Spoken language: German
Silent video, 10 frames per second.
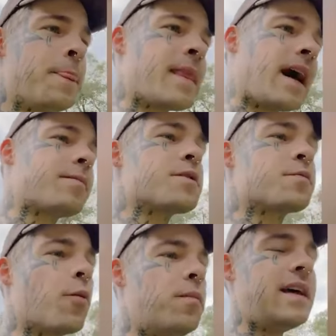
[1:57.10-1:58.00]
habe das
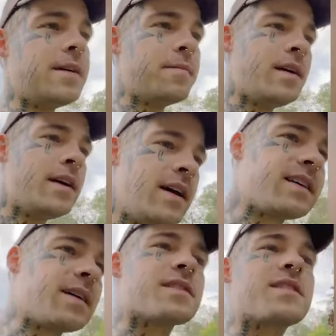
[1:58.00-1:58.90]
Problem, ich
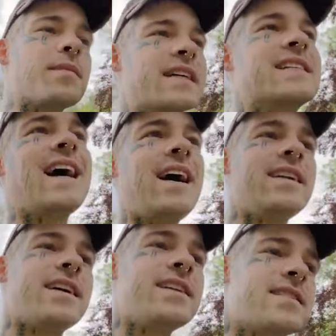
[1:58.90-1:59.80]
habe das immer getarnt
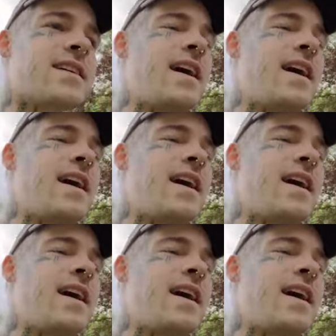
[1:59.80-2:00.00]
als